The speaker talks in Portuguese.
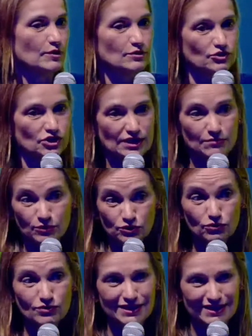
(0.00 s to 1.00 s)
tinha muito
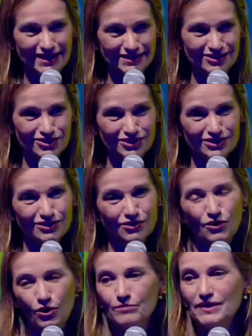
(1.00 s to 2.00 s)
cliente
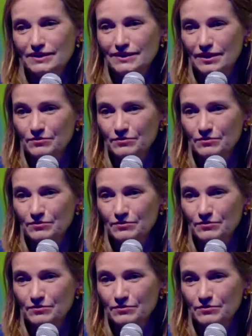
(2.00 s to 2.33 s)
homem, né?